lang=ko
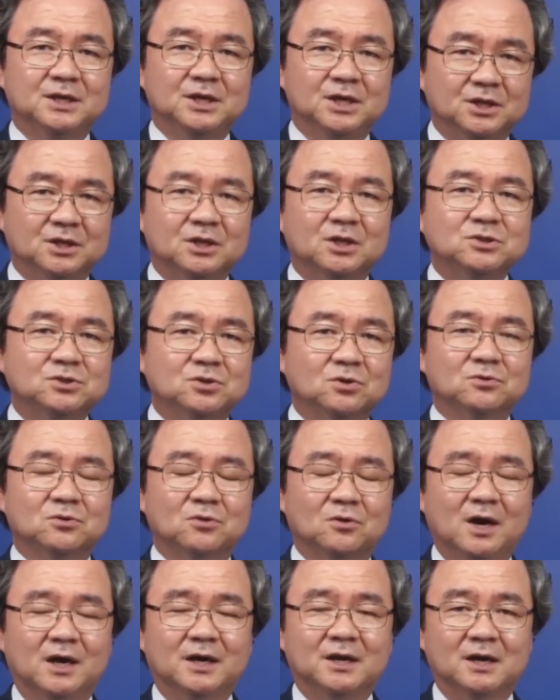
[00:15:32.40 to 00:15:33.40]
있는
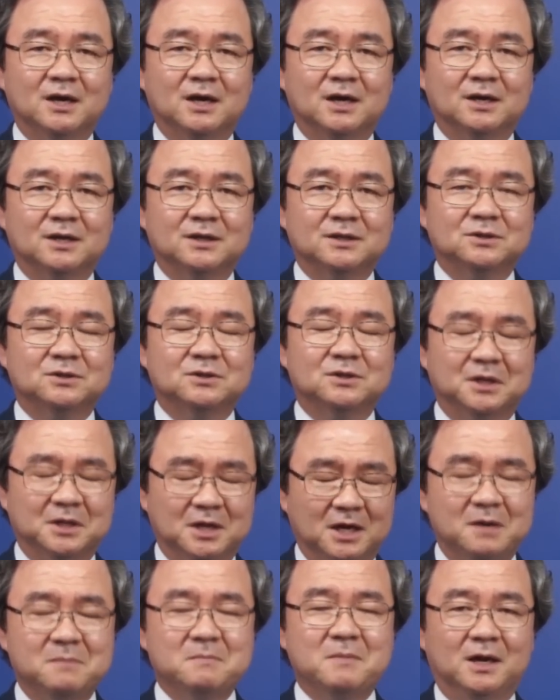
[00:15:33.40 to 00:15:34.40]
정도가 아니라
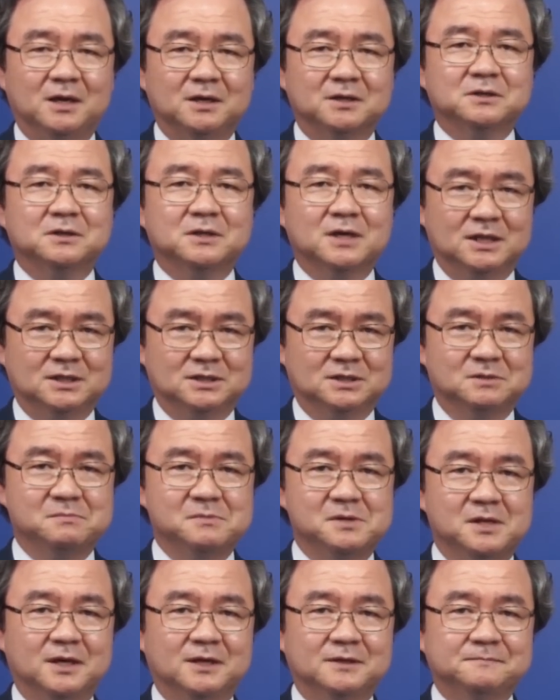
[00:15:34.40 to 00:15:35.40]
대단히 많은 것
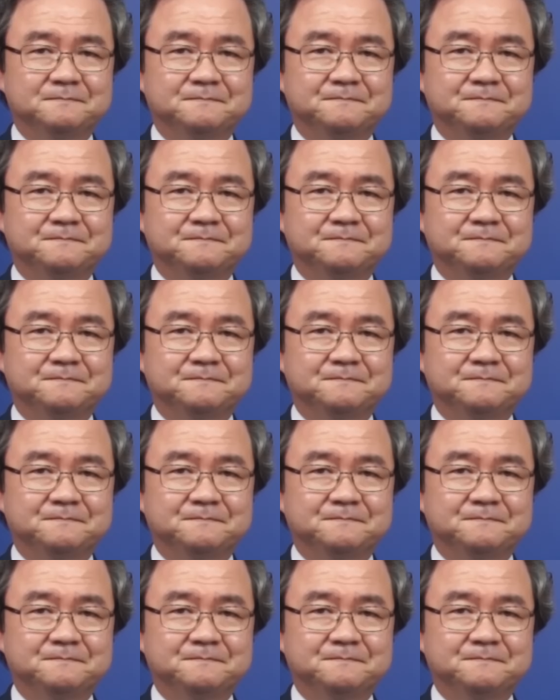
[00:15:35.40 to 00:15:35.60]
같습니다.